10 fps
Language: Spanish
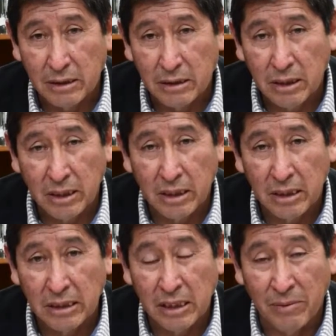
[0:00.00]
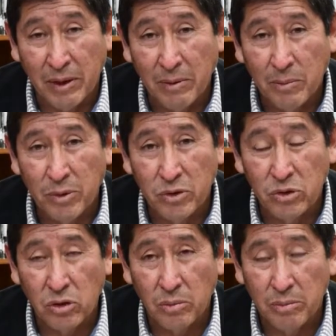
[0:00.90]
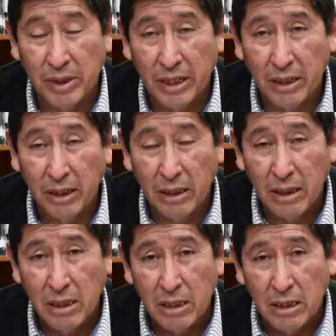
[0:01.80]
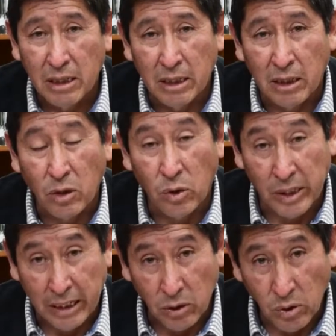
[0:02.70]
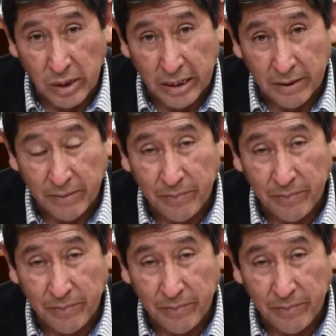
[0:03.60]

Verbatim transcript: que llevaba por nombre Coracora. Eh,